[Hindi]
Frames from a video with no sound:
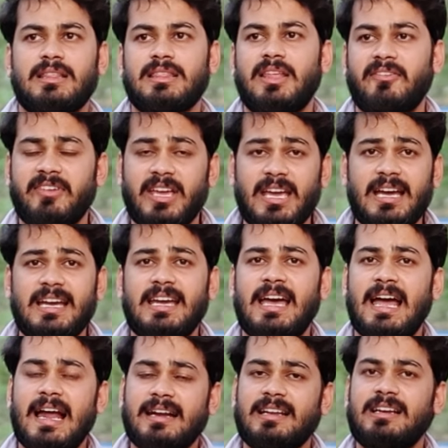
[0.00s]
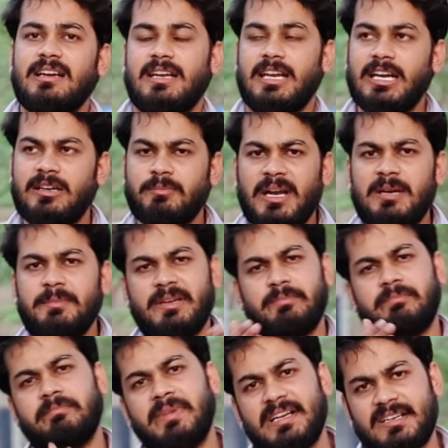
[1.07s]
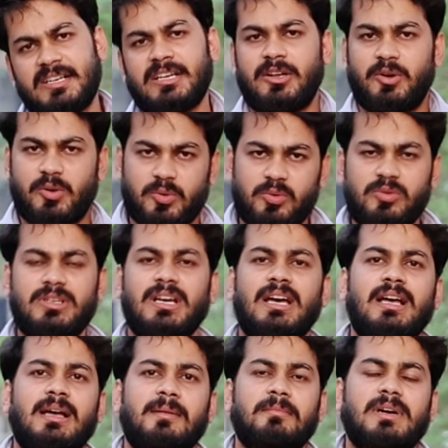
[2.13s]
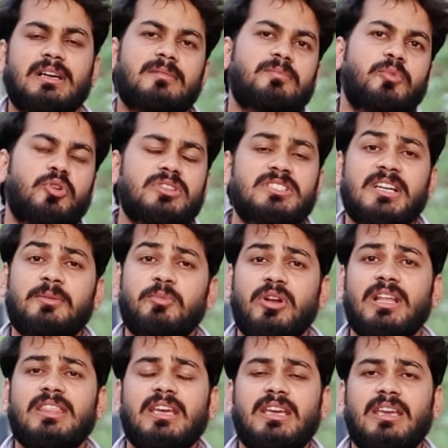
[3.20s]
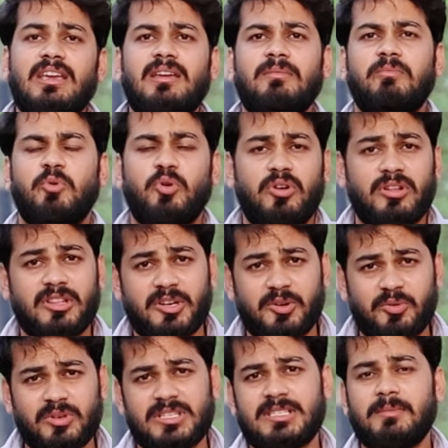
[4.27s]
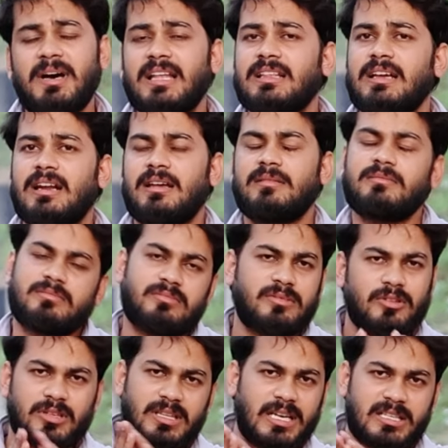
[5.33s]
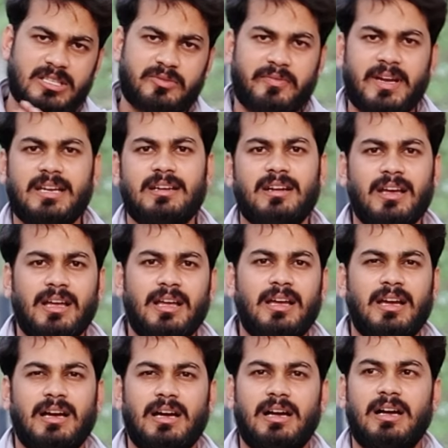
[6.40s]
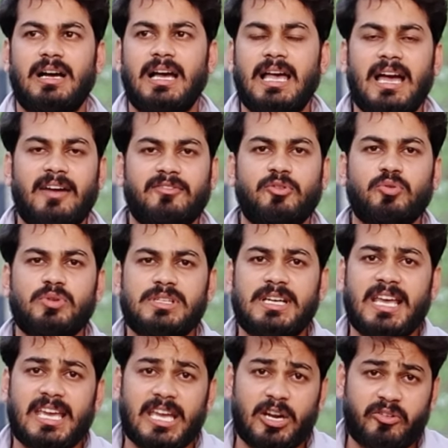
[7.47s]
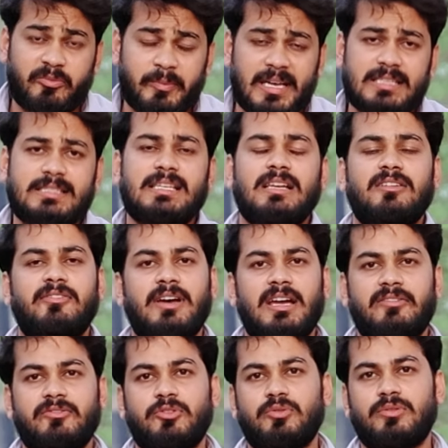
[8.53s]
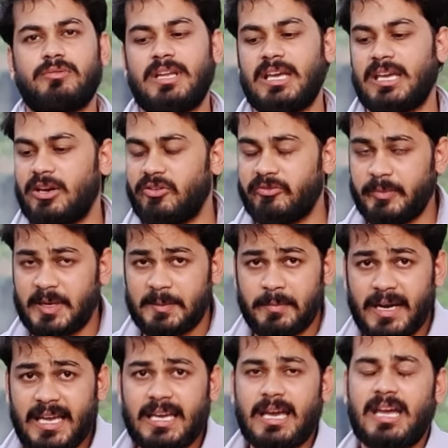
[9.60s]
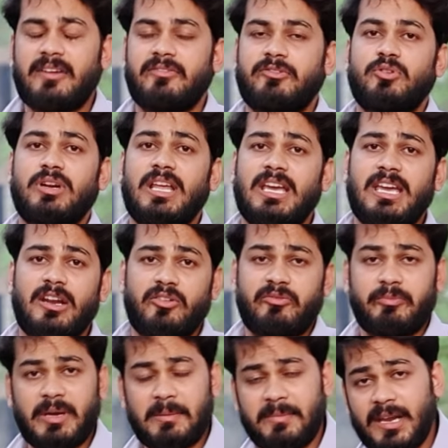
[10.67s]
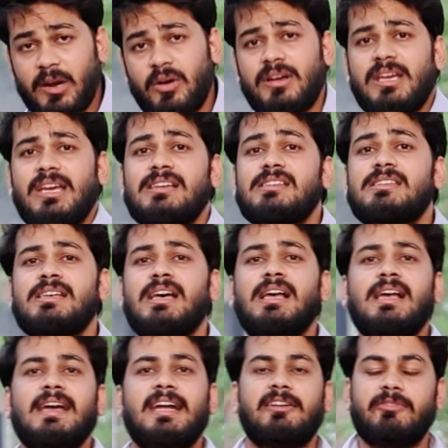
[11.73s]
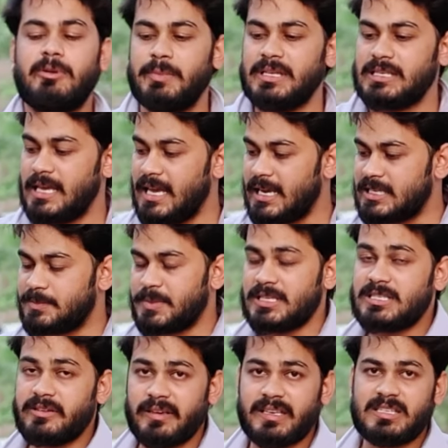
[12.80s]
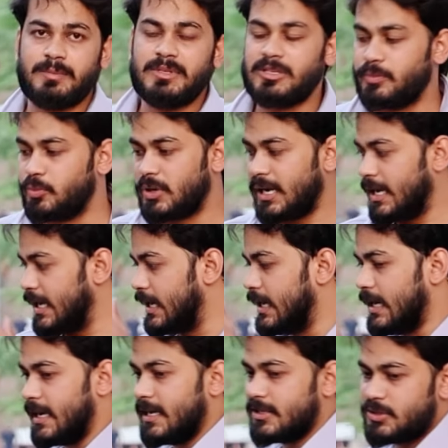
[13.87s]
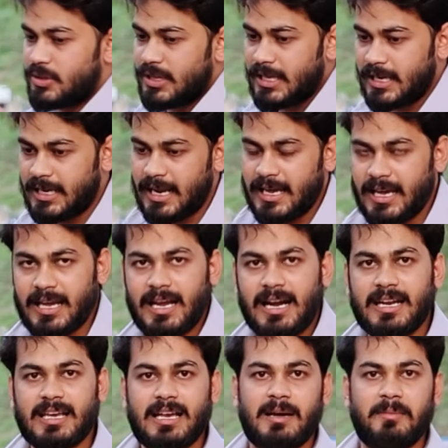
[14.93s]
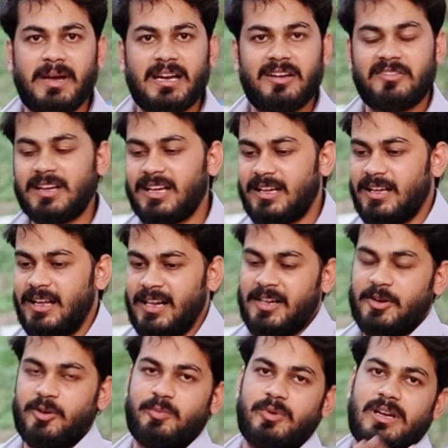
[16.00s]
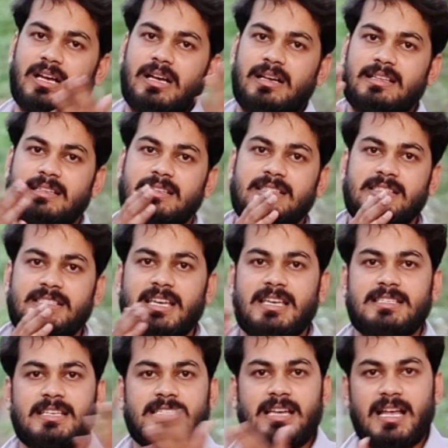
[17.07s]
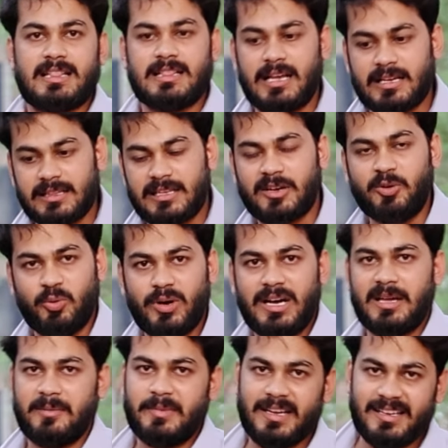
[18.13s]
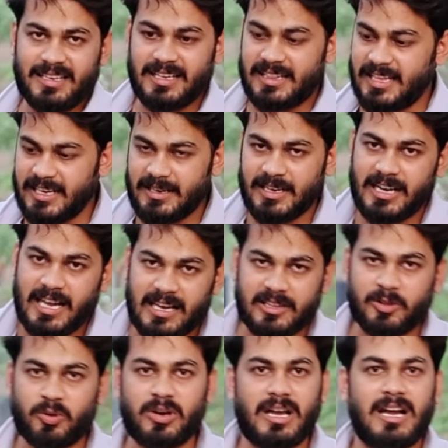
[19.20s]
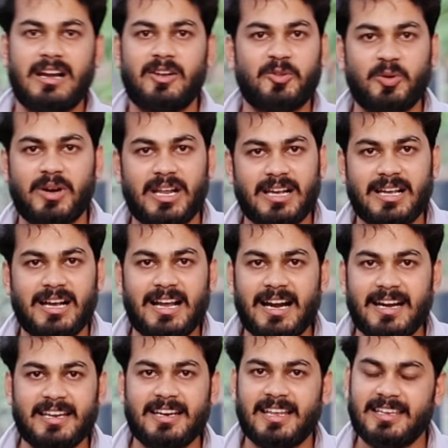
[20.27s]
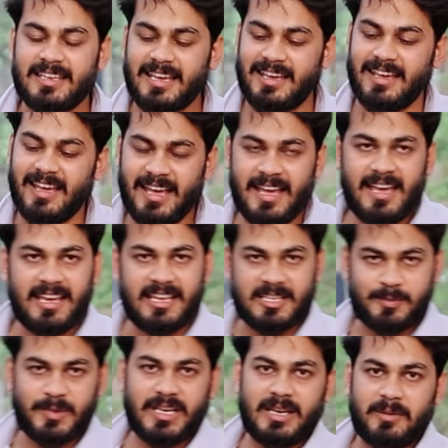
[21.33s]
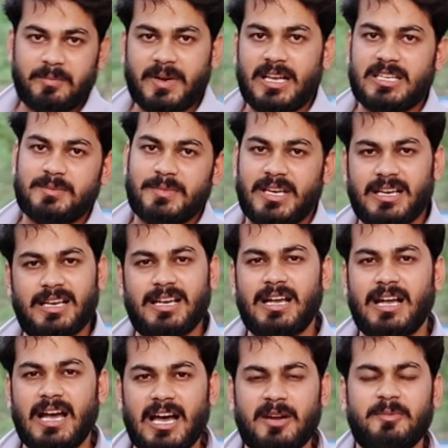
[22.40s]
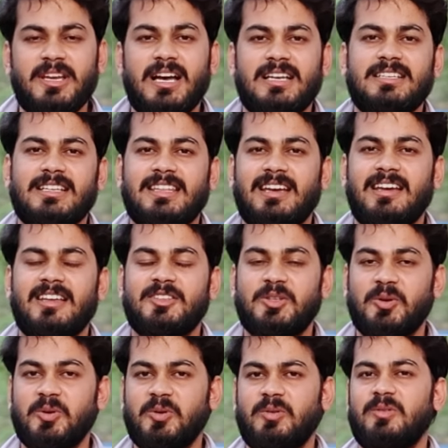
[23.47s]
The way I handled it might be bit rude, but बहुत जने बोले थे कि बहुत rude से बात करा है. That's fine. I have to take care of myself. I have to take care of my bike. I have to take care of my belongings. It will be expensive, expensive. पूरा ये लगेज जो दिख रहा है गाड़ी का भैरव का वो पूरा छः से सात लाख तक हुआ है भाई तीन लाख दो दो लाख का गाड़ी नहीं है इसमें प्राइस में एक कार भी आ जाता है तो